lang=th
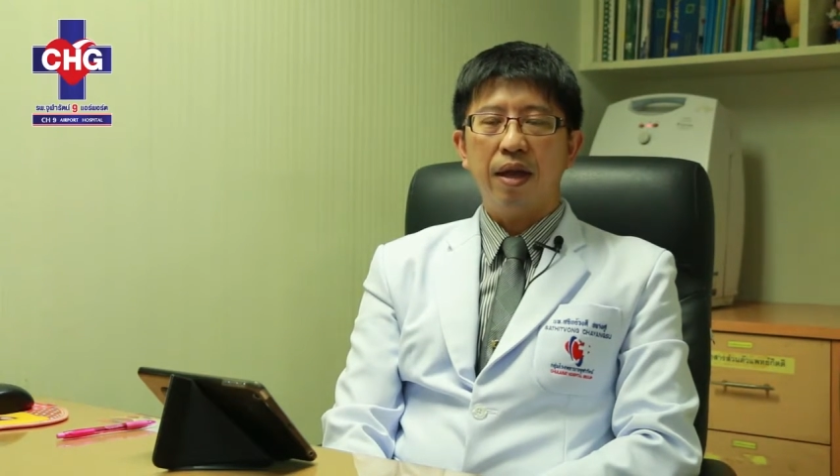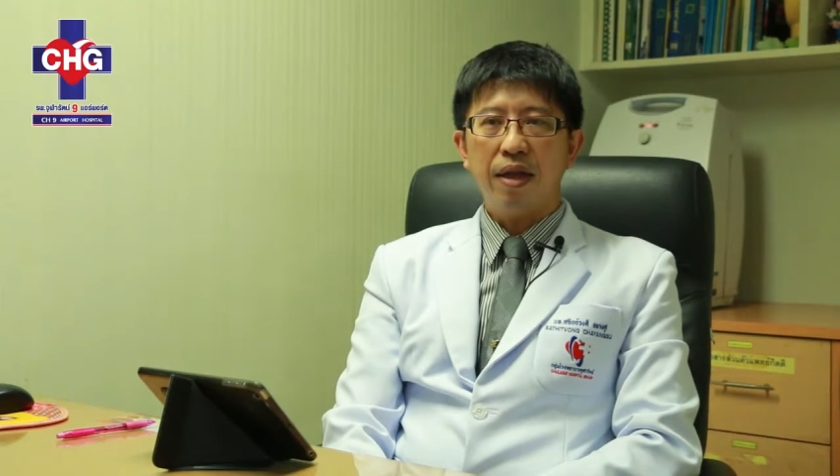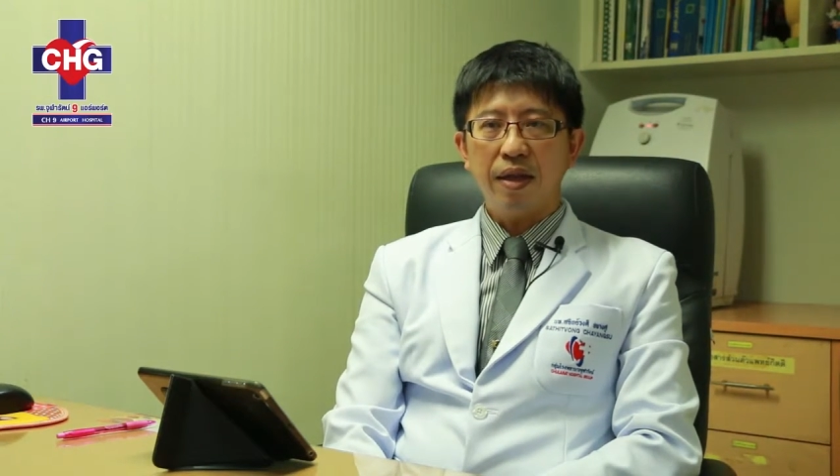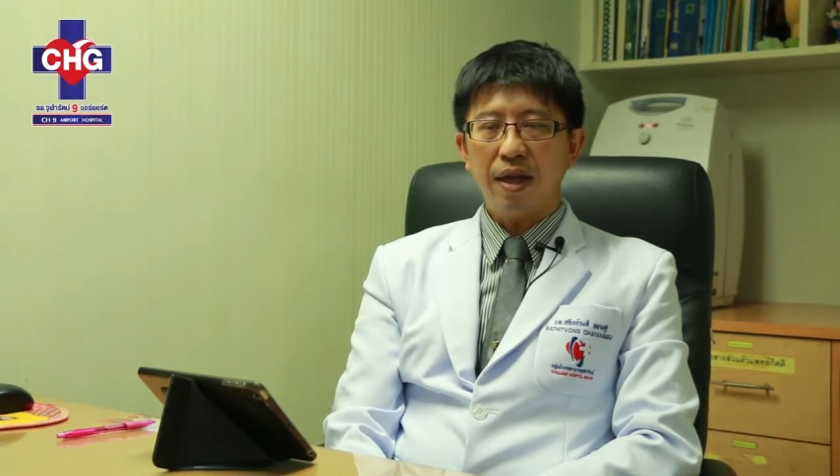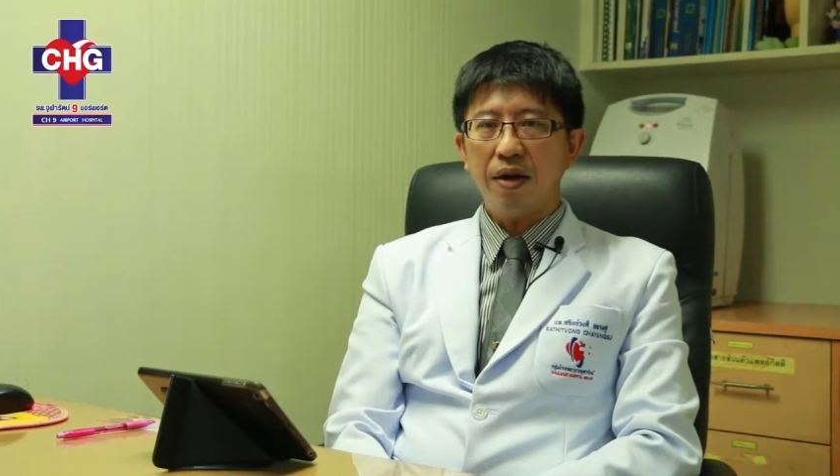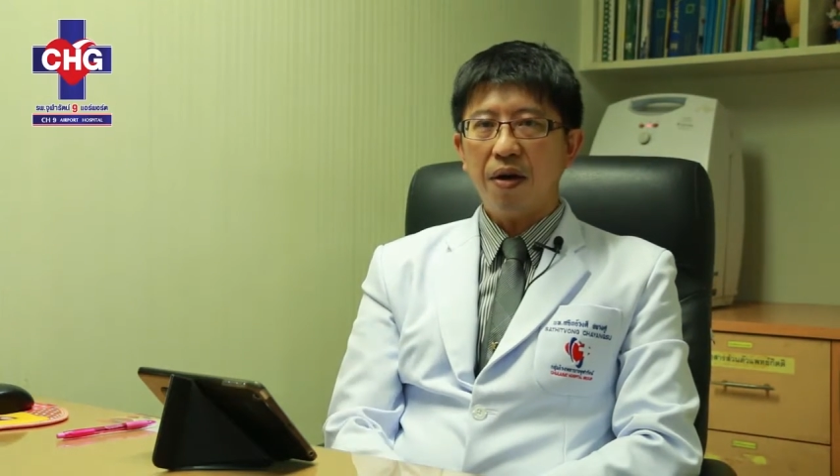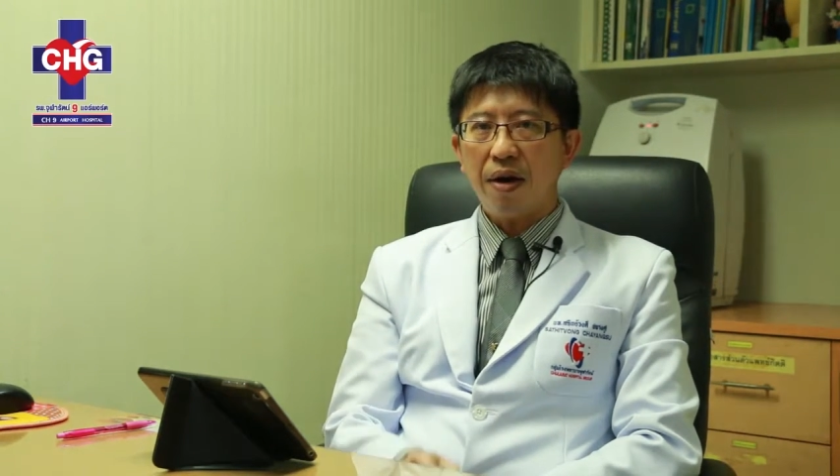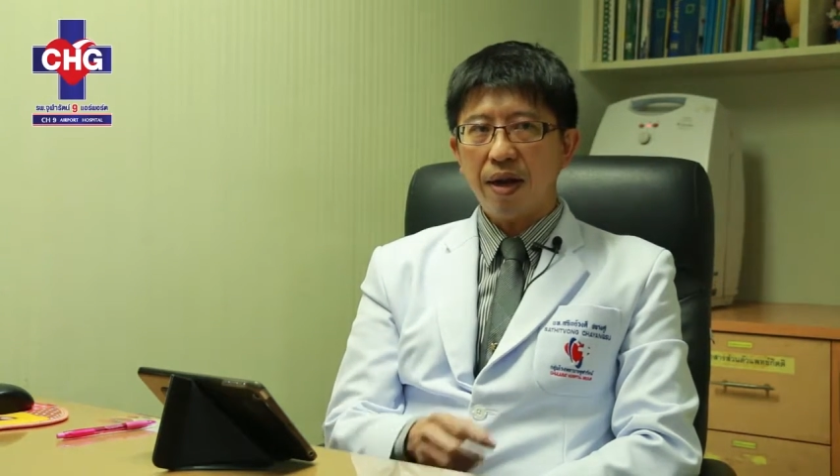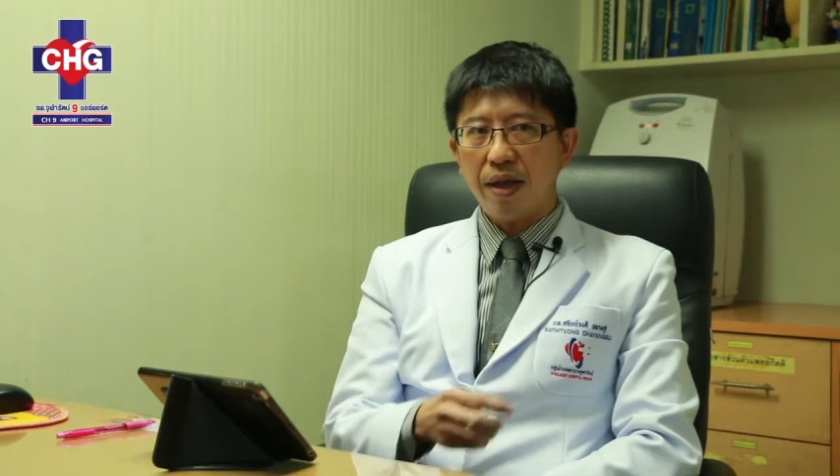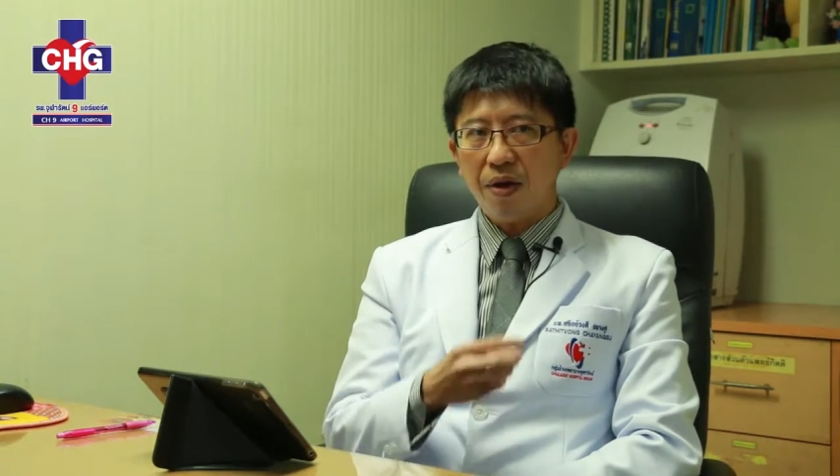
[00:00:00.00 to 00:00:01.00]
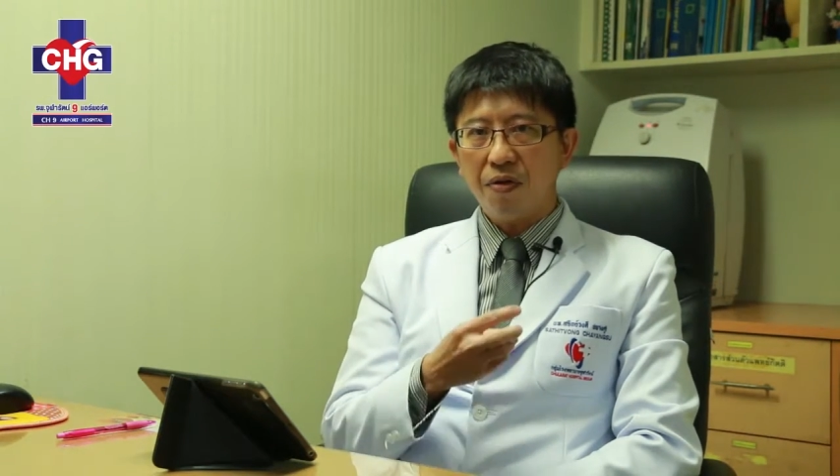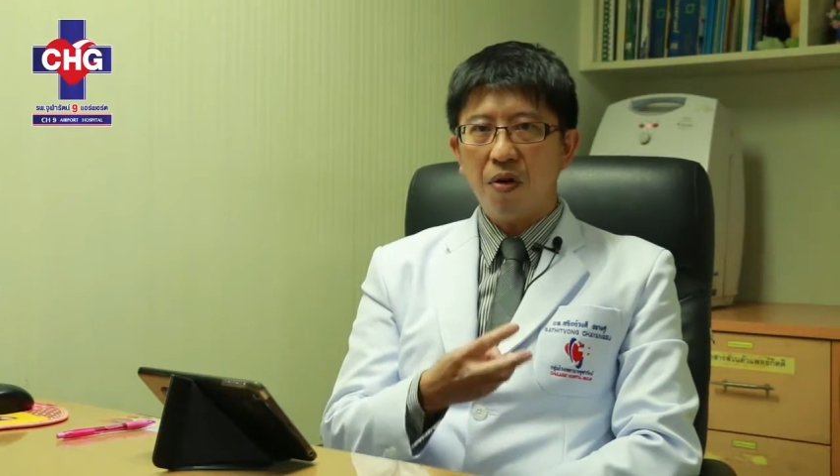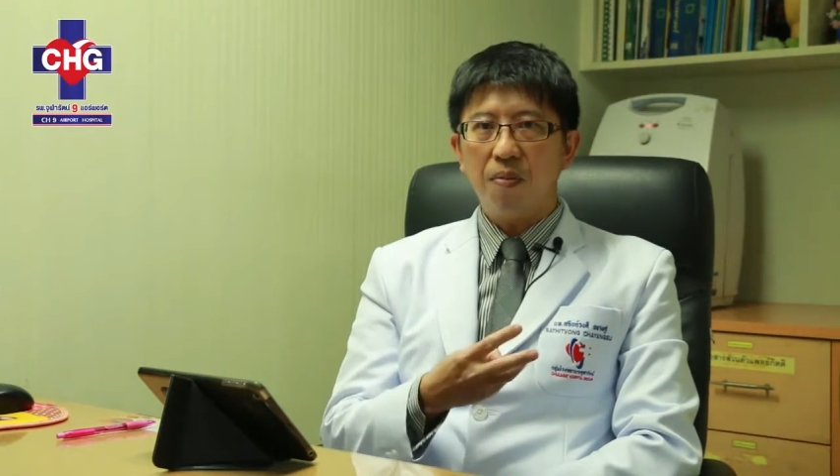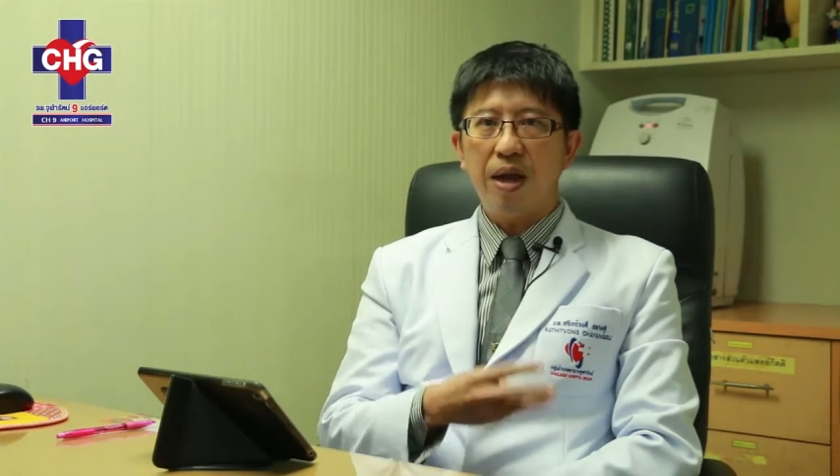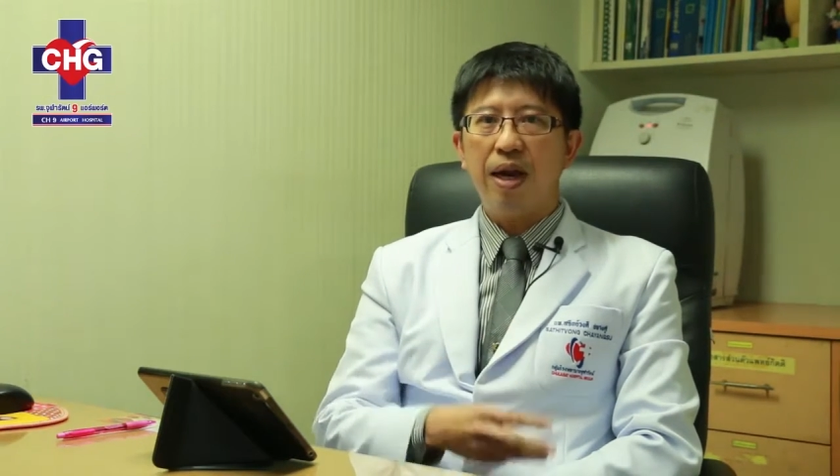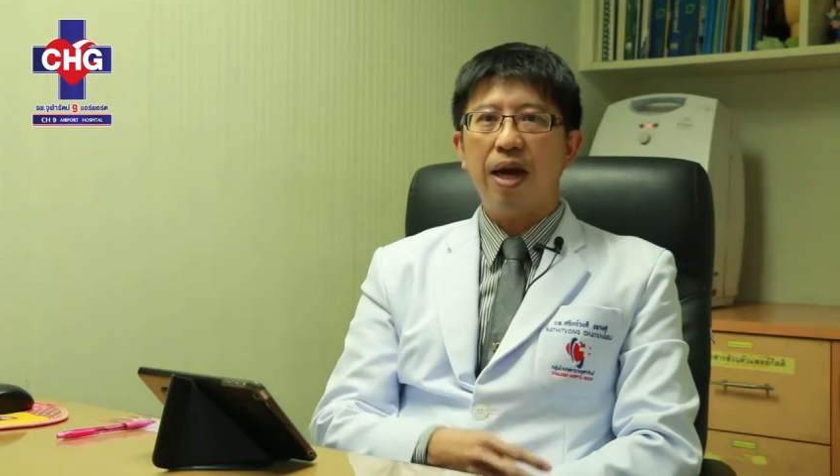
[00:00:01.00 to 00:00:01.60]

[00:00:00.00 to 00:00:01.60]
จริงๆก้อนในเต้านมเนี่ย